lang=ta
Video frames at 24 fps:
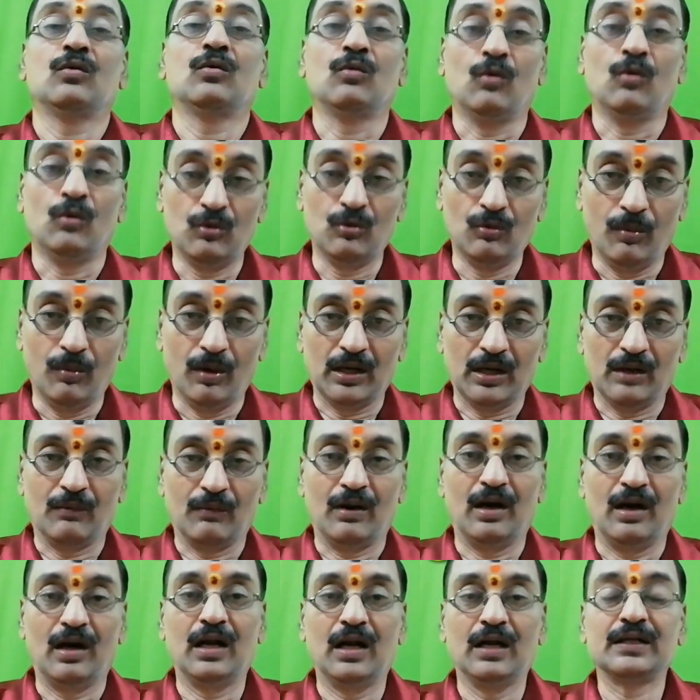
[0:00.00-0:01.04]
குரு
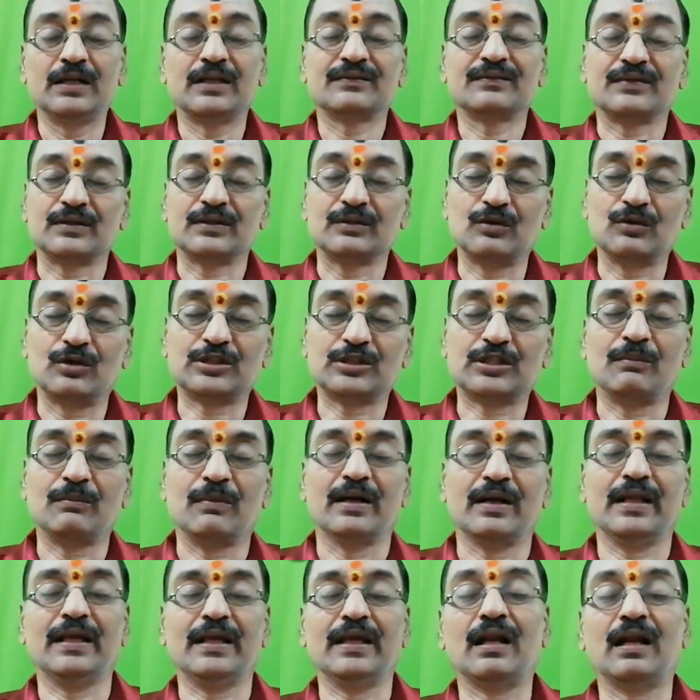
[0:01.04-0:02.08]
பகவான் சந்தோஷம்
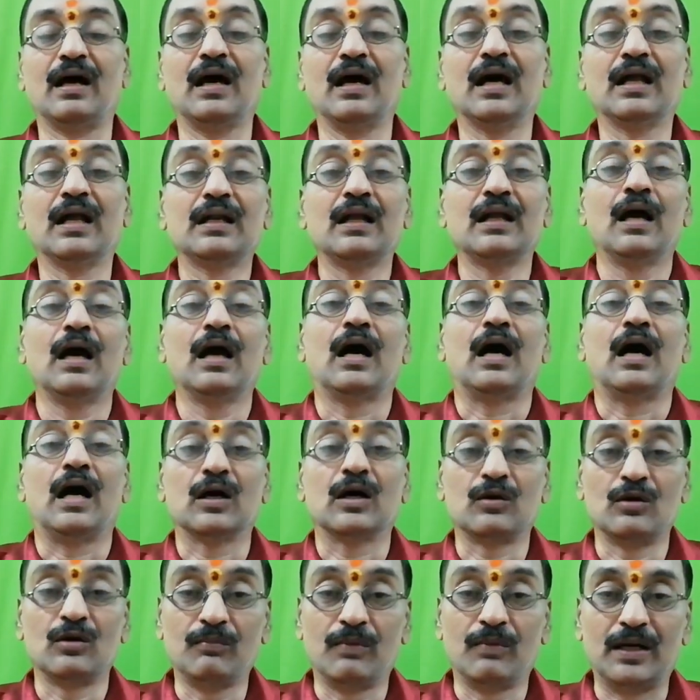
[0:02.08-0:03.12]
அடைகிறார்
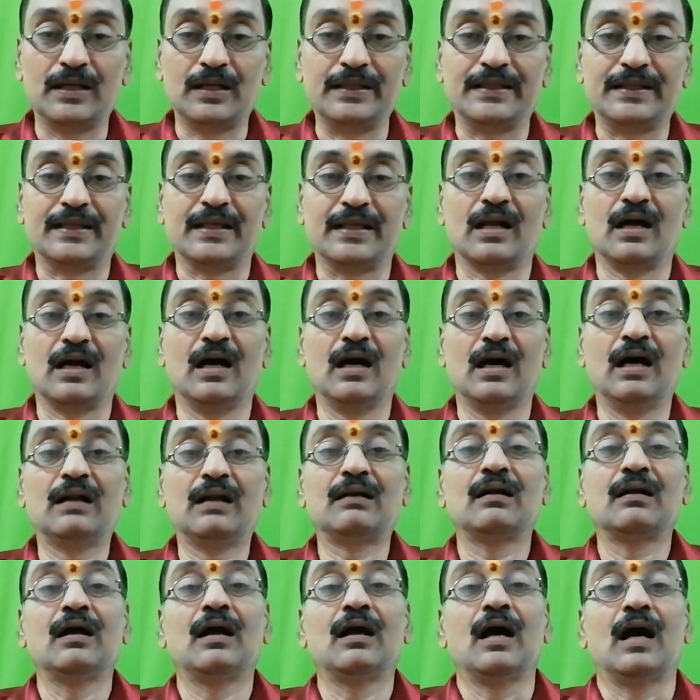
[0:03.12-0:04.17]
அருள் பாலிக்கிறார்
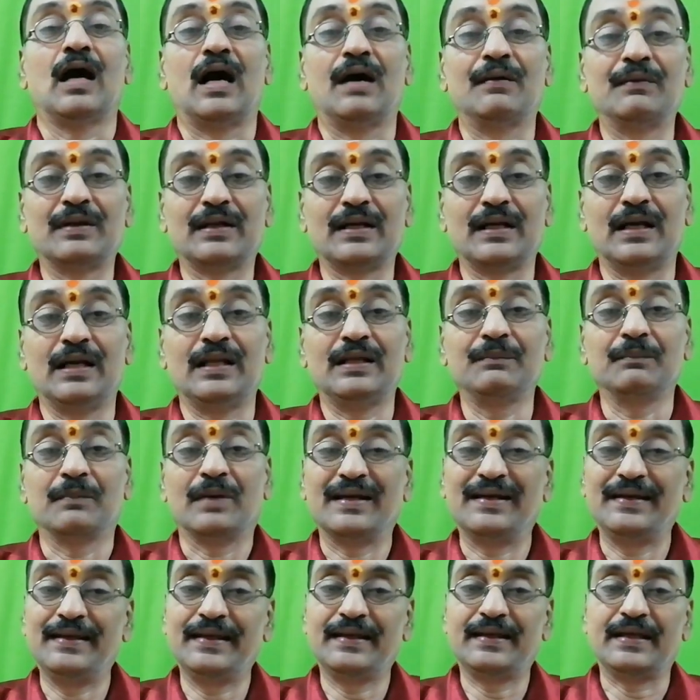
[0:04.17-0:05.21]
அவர்களை
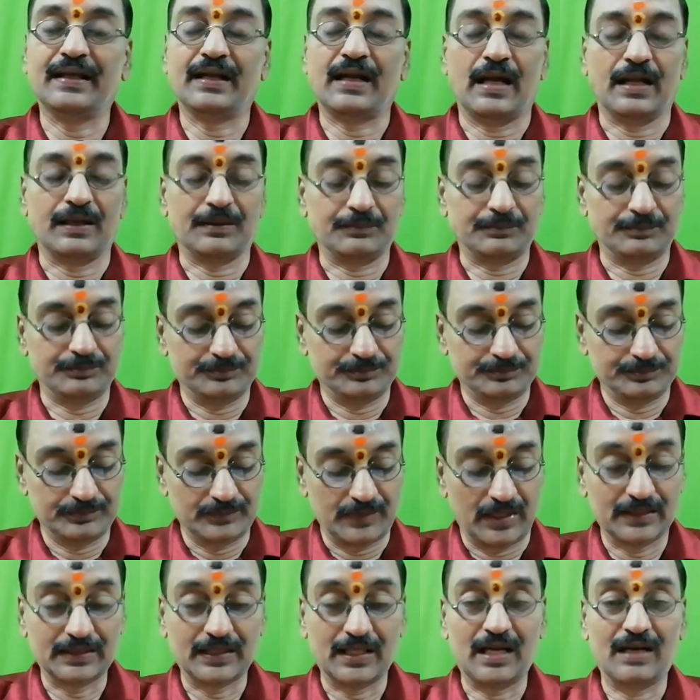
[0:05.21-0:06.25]
மன்னிக்கிறார்
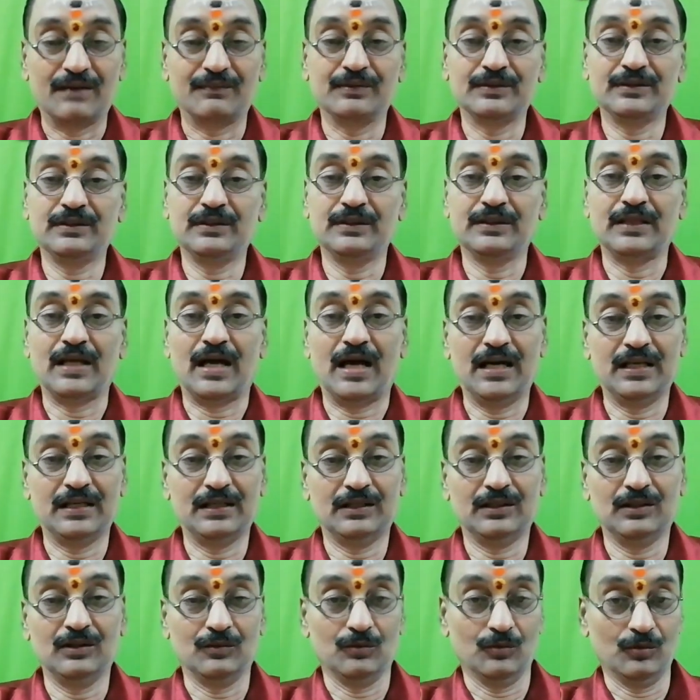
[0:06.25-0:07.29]
அதாவது
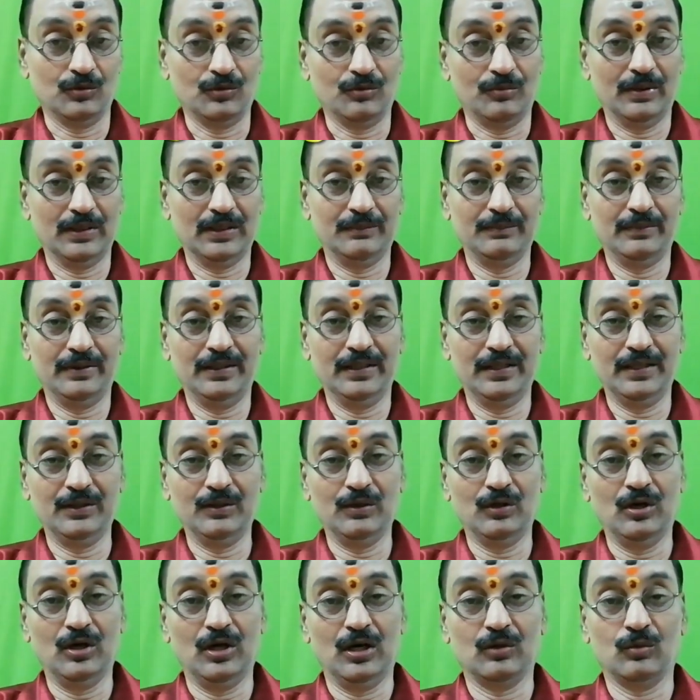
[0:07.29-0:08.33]
யாருக்கு குரு பலம்
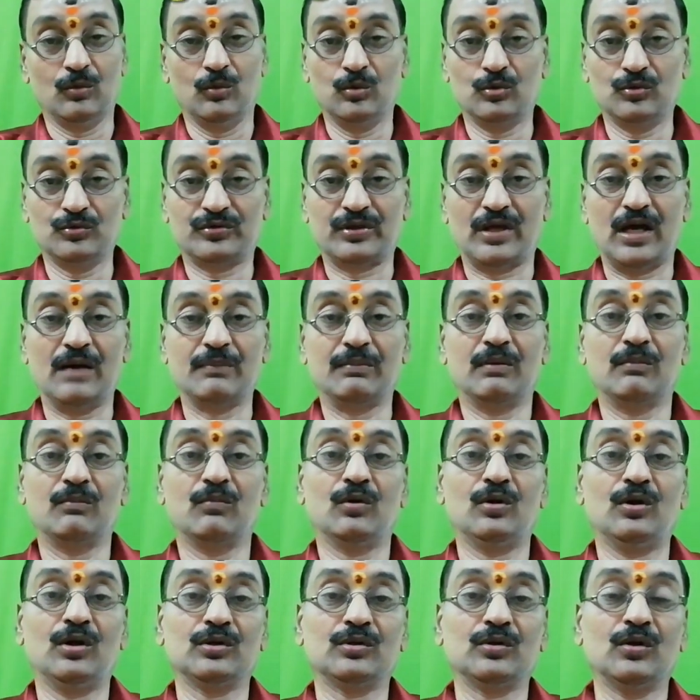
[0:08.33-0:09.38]
இல்லையோ குரு சாபம்
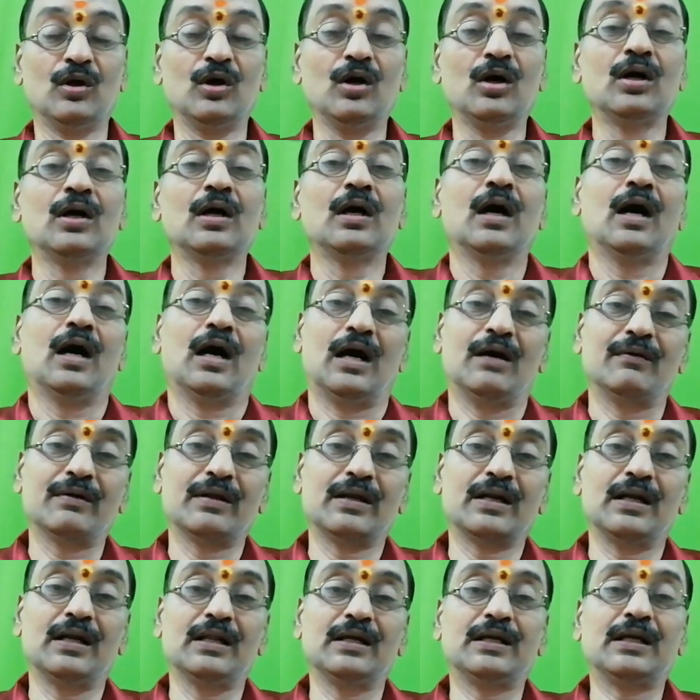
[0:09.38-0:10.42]
உள்ளதோ
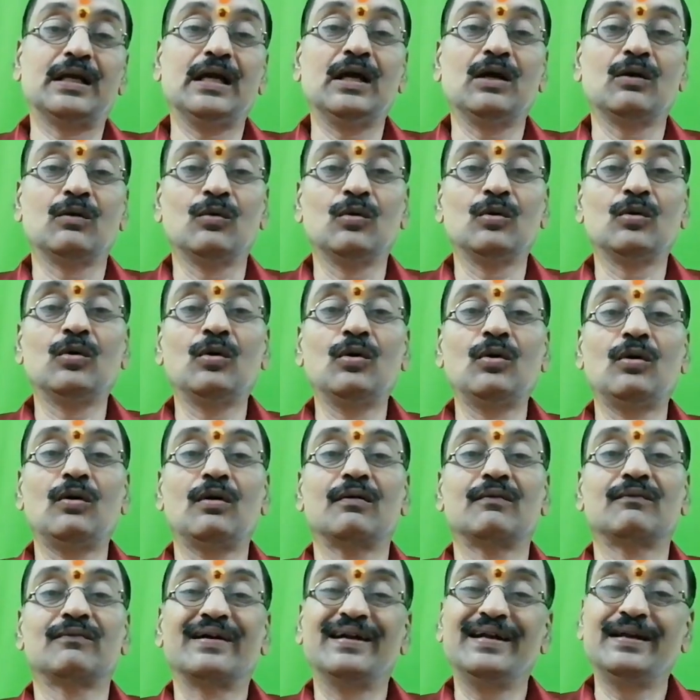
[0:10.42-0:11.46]
அவர்களுக்கு குரு
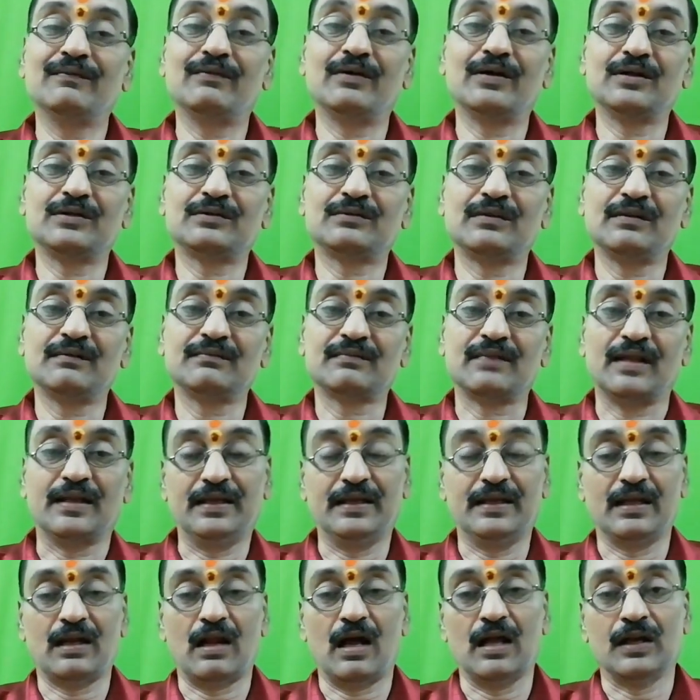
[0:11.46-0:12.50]
வழிவகுத்து
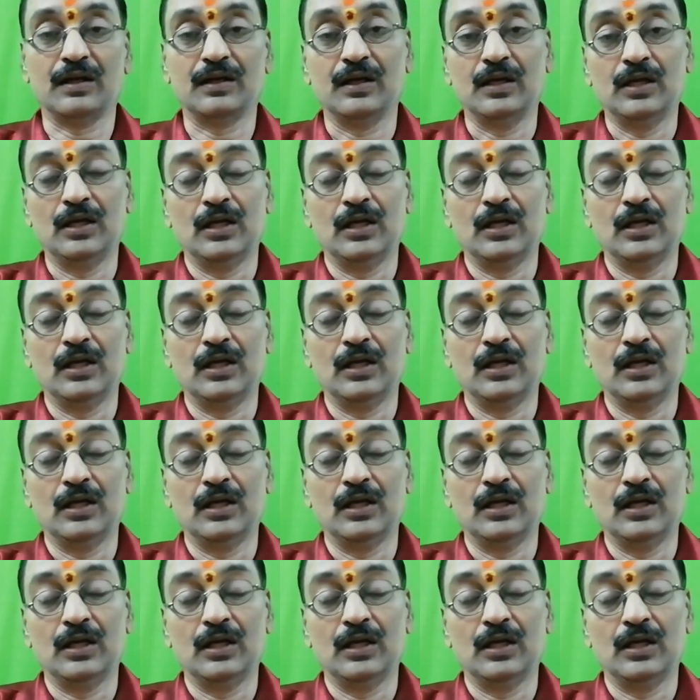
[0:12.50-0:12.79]
தருகிறார்